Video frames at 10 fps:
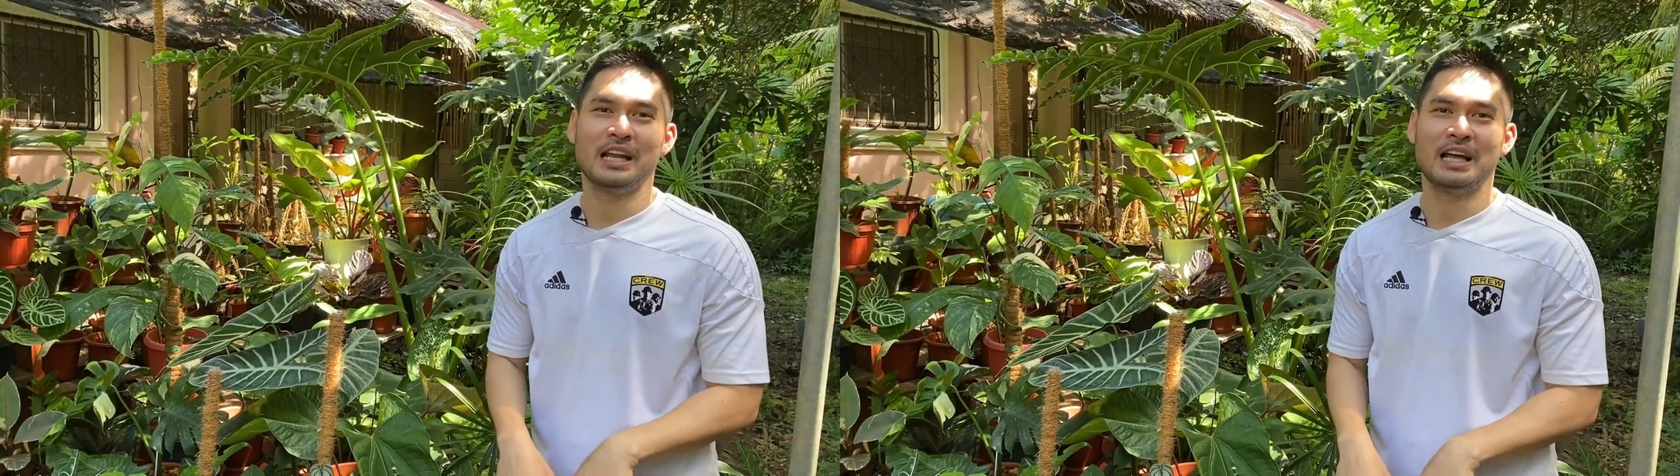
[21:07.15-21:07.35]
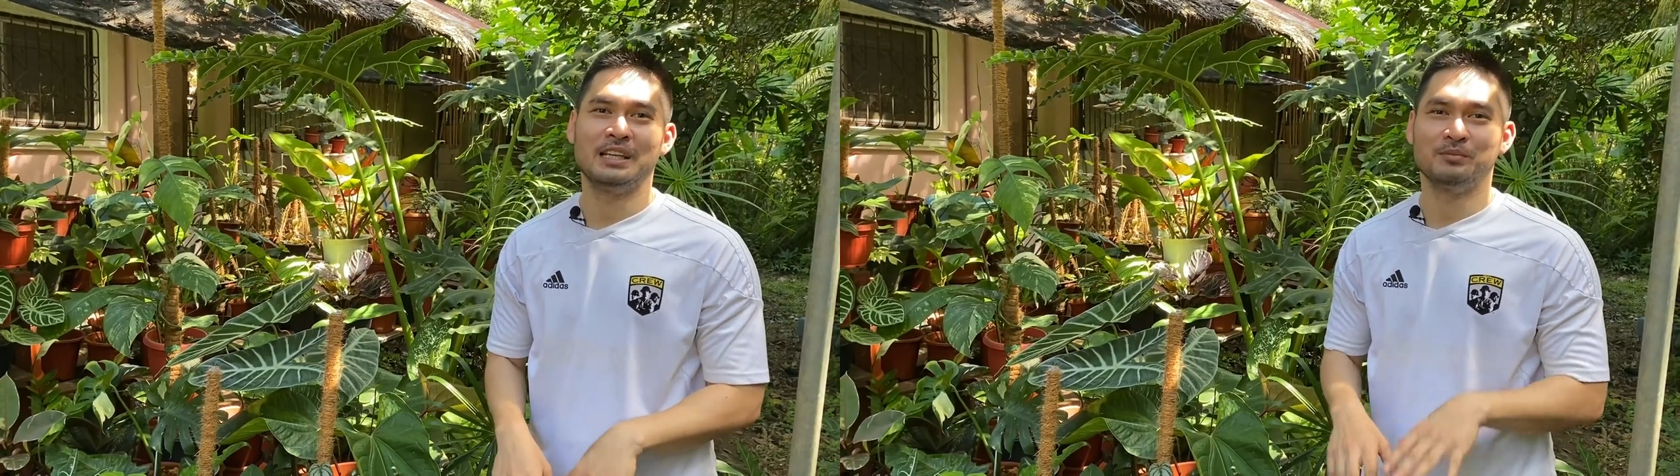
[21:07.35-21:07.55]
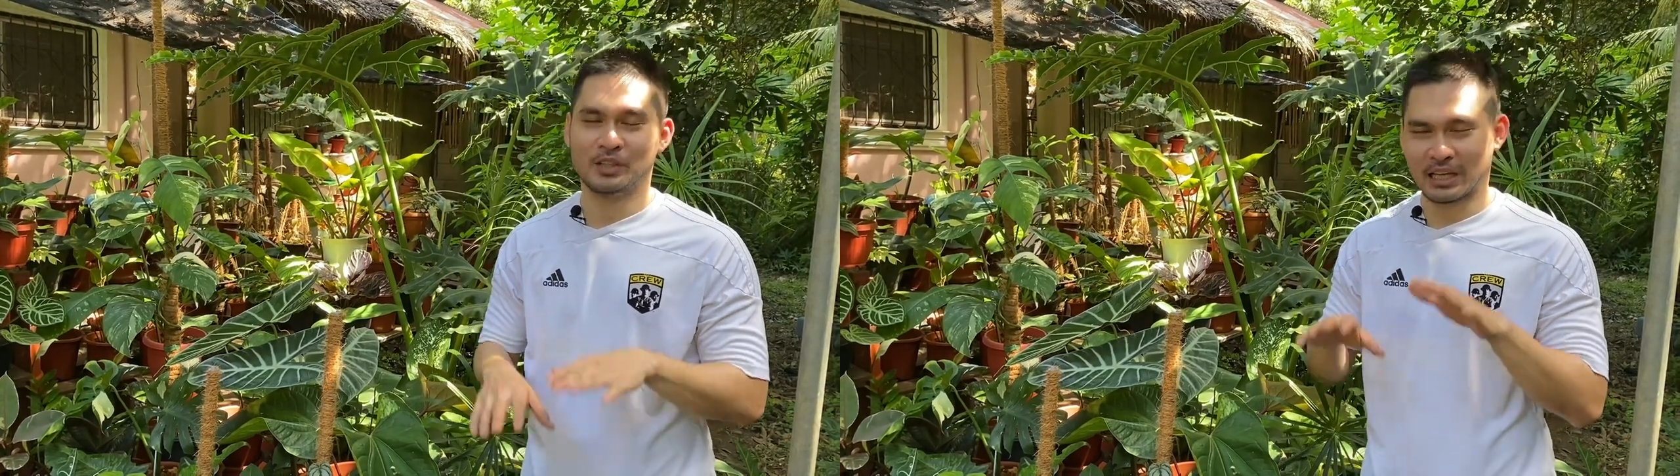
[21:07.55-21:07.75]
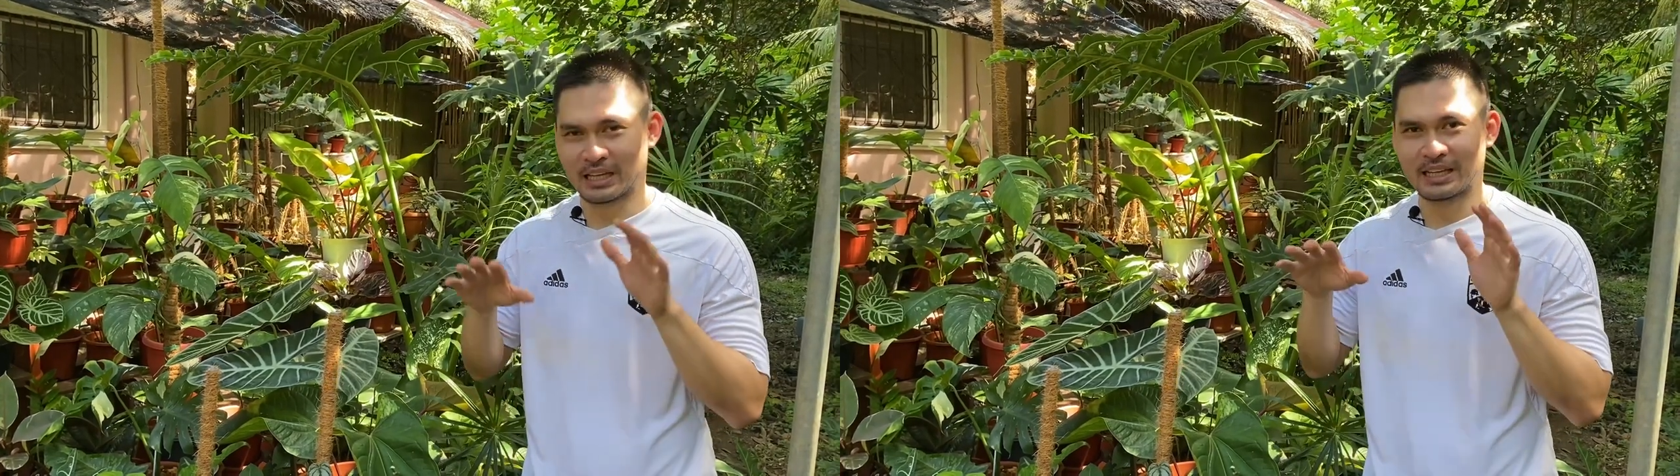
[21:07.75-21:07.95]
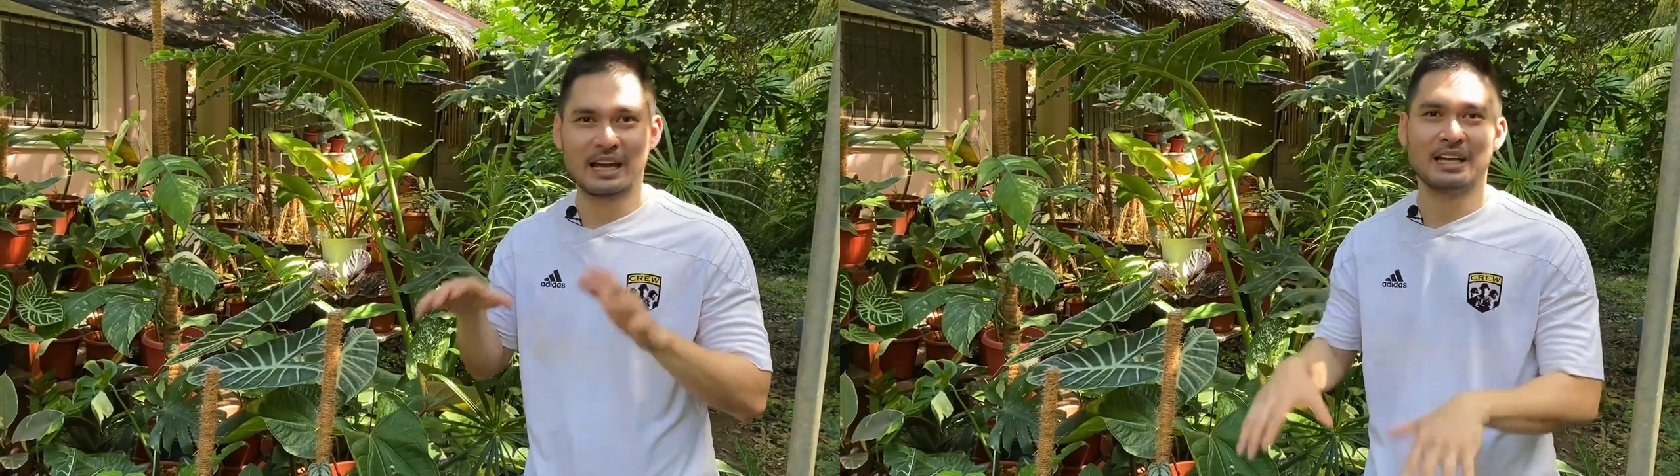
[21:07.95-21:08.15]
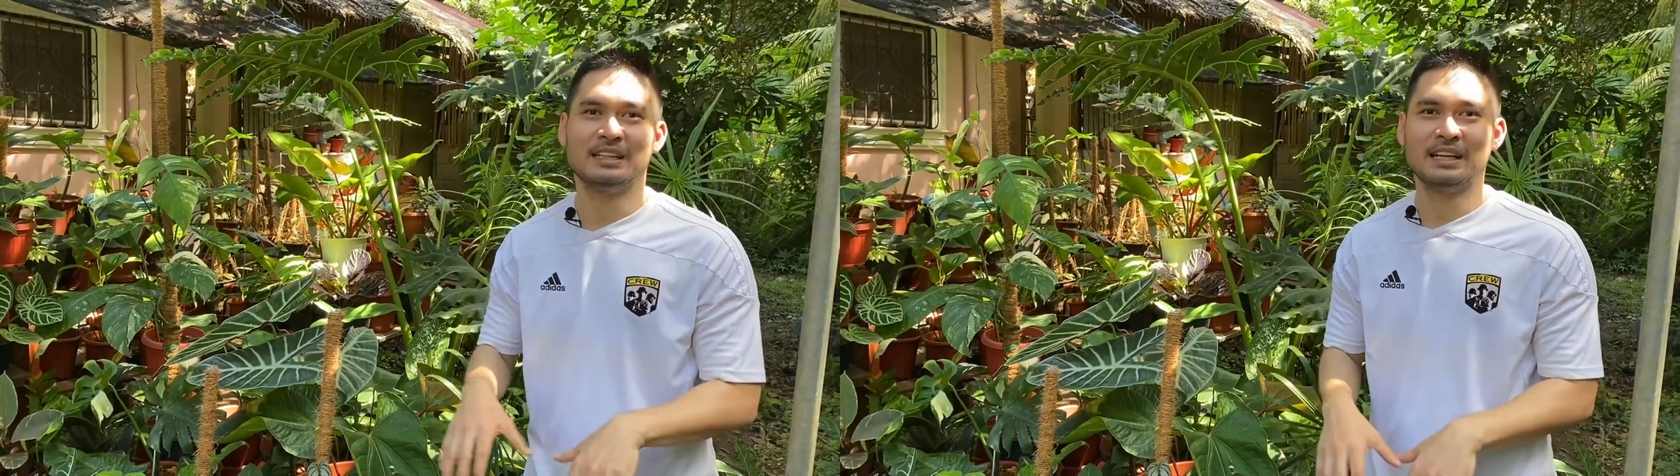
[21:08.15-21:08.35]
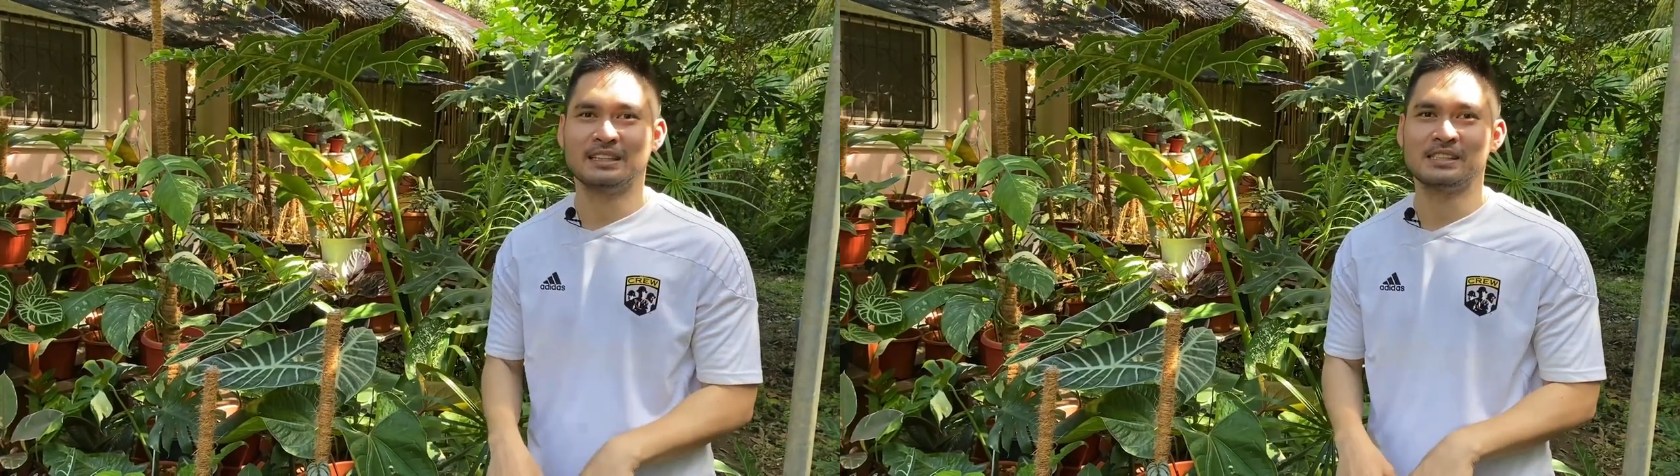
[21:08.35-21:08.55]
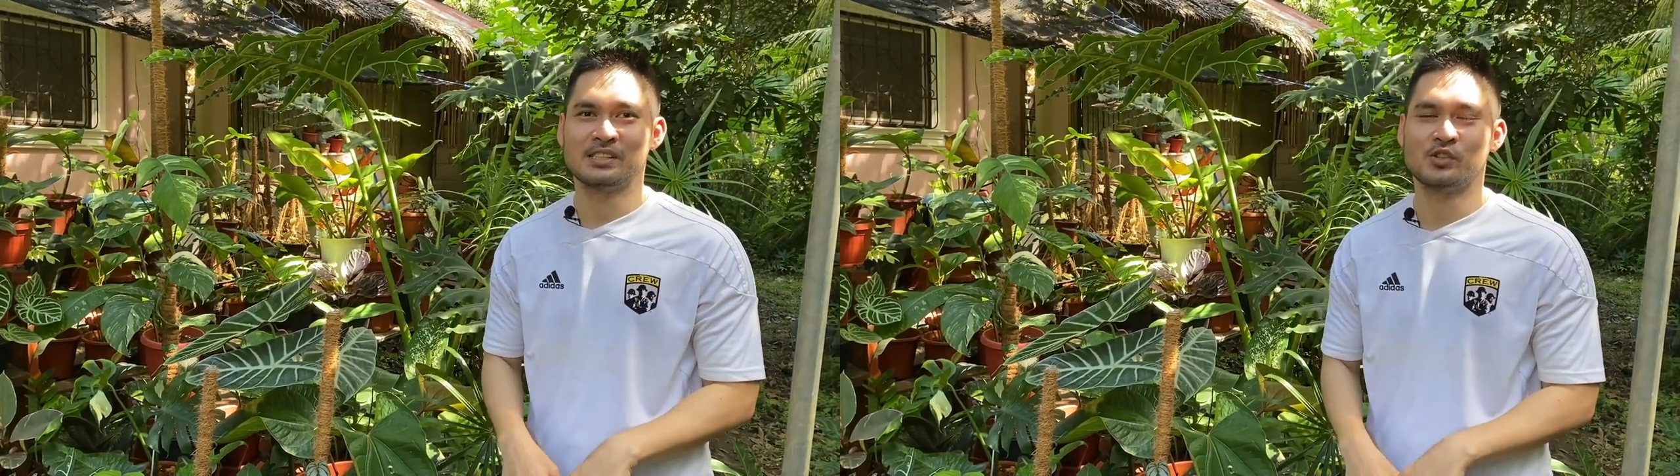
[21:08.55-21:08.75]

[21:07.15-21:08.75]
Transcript: ilalim na nakadirect na sa